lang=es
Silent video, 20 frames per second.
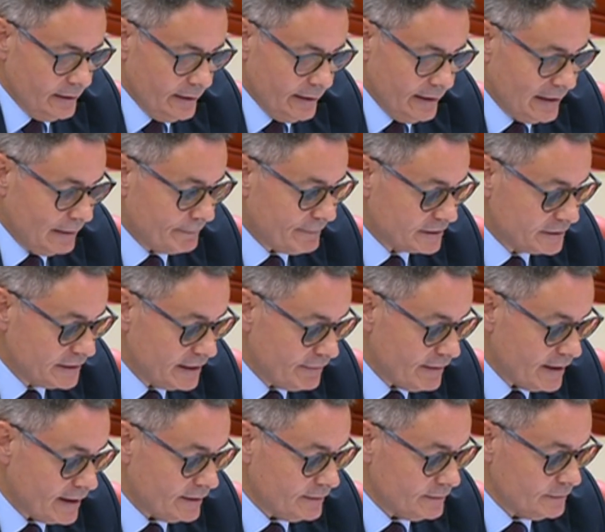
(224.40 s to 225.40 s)
en la
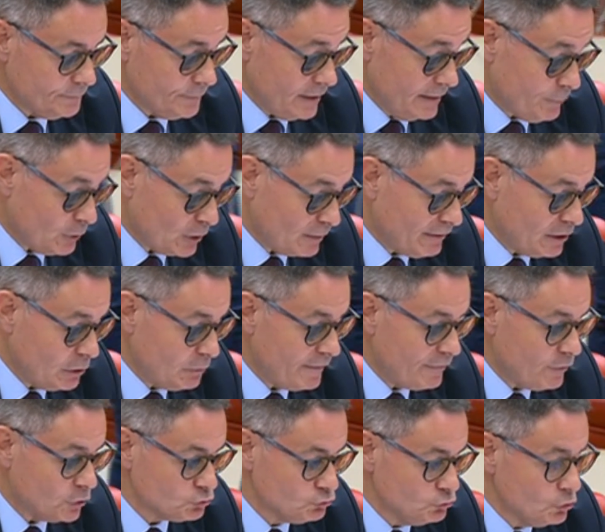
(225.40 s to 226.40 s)
partida el programa
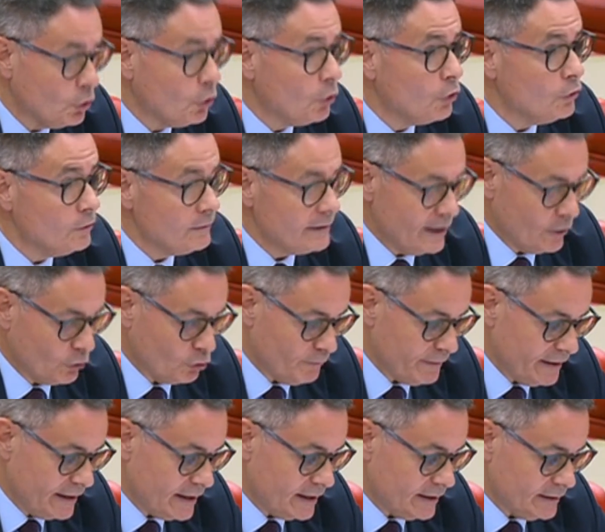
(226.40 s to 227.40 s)
921O
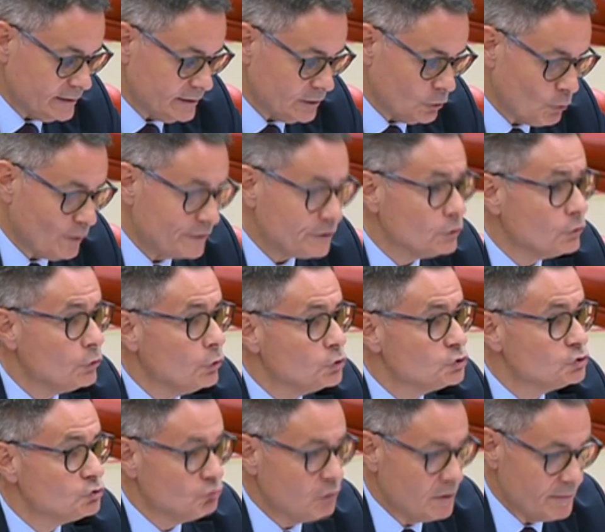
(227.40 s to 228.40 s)
Económica
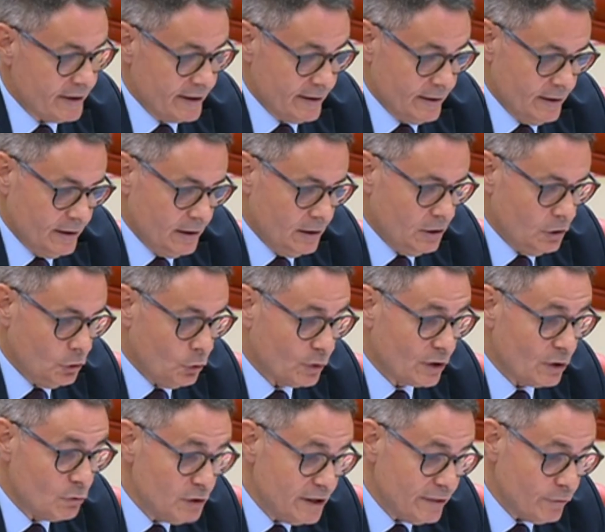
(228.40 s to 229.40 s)
489, lo
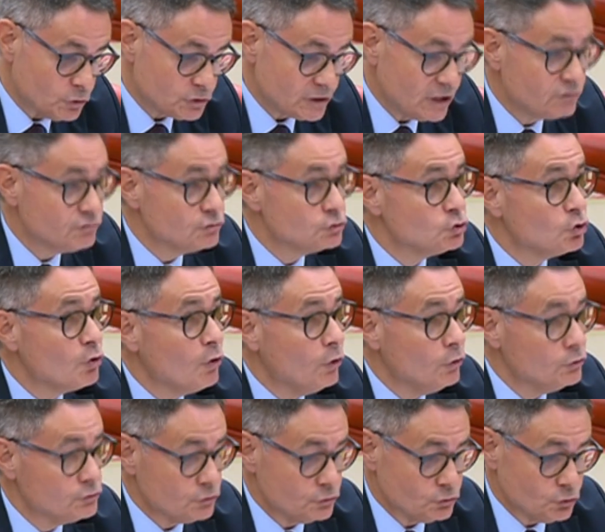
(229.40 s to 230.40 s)
que unidos a los otros
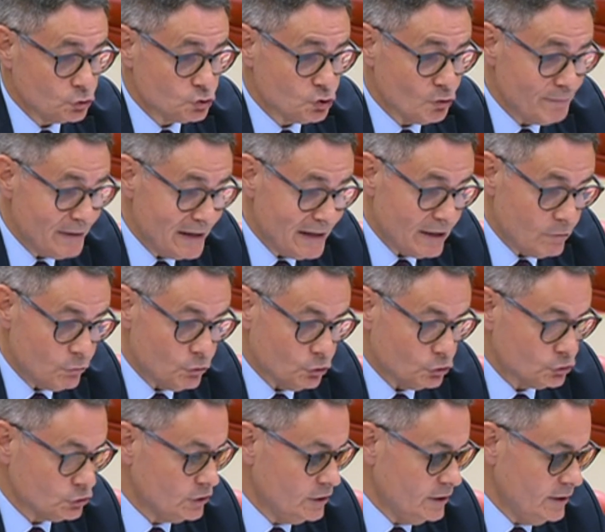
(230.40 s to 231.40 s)
8.000
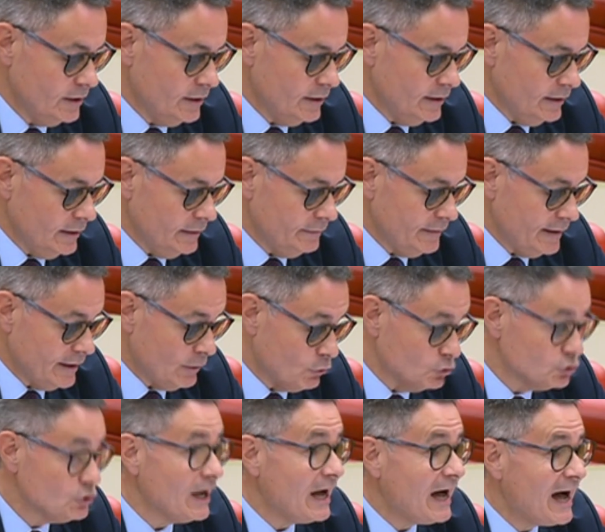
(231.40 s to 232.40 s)
euros de
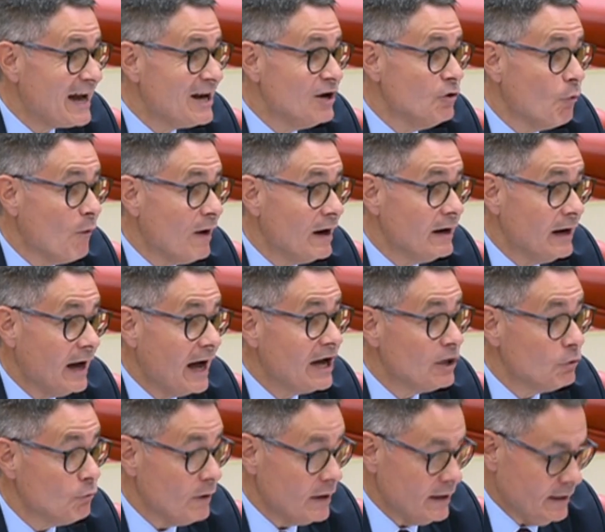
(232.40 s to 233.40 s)
cuota anual,
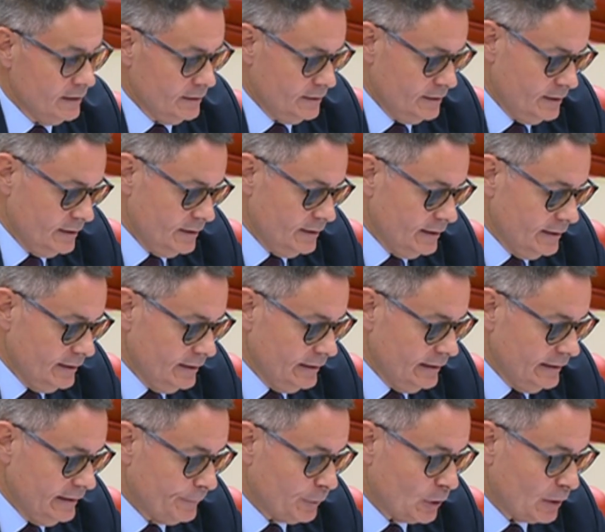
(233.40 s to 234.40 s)
anual,
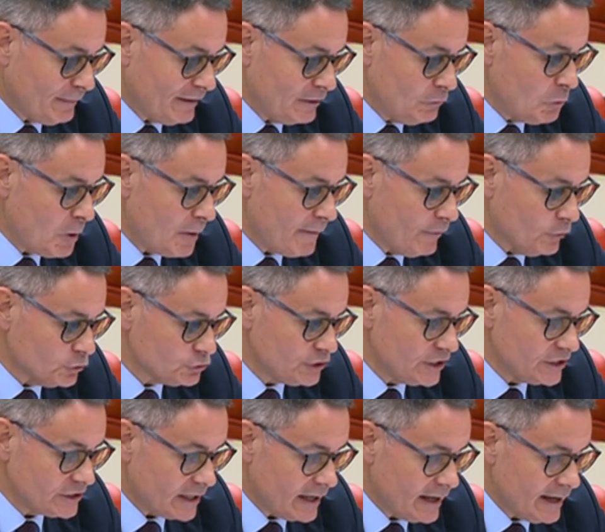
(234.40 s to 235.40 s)
el programa
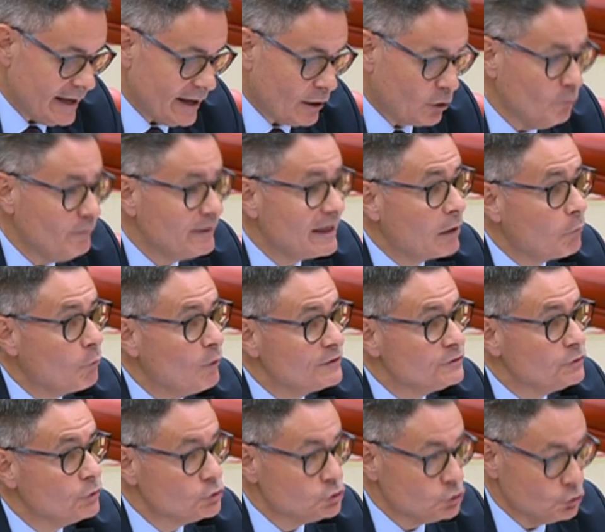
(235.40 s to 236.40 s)
923A Económica
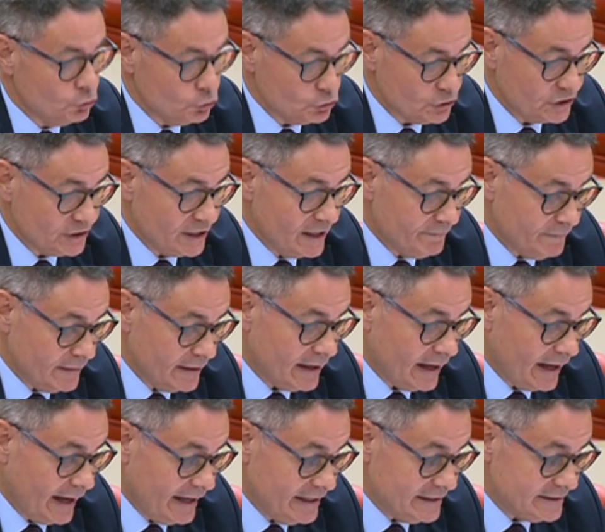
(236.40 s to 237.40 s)
482 que se le
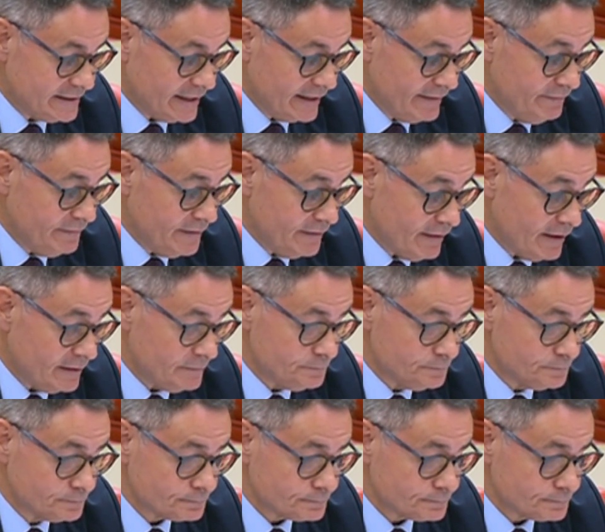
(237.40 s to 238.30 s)
entrega a esta entidad,